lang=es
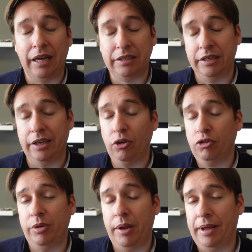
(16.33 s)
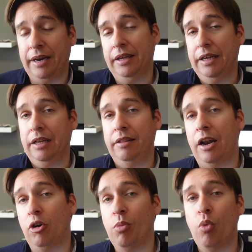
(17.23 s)
Así que hoy os voy a hablar de
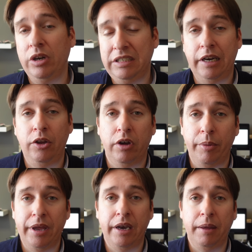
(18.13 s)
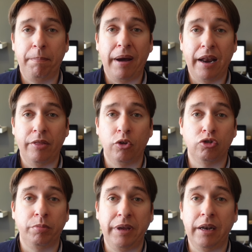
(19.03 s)
algo muy serio que viene para
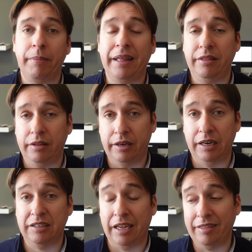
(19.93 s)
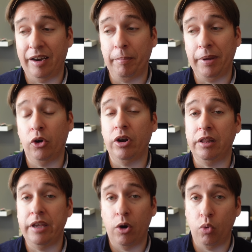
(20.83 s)
2023, que entra en vigor el
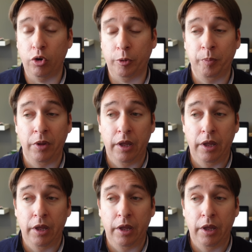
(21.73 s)
día 1,